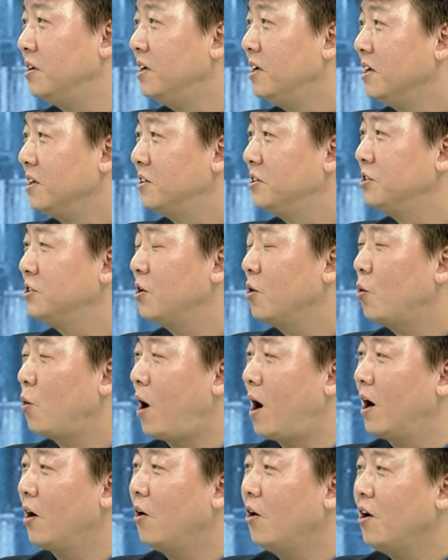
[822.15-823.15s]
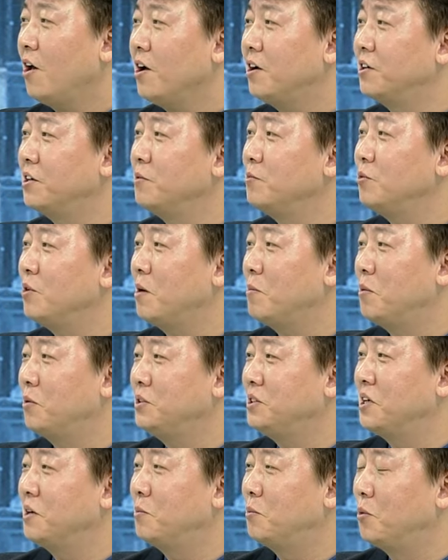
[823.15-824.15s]
어... 그전 과거의 그림도 한번
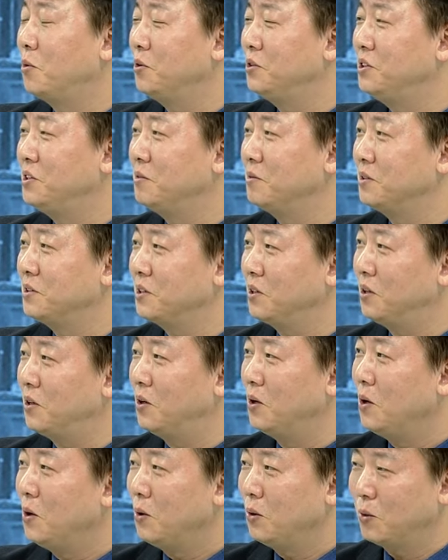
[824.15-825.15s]
제가 보여드리면서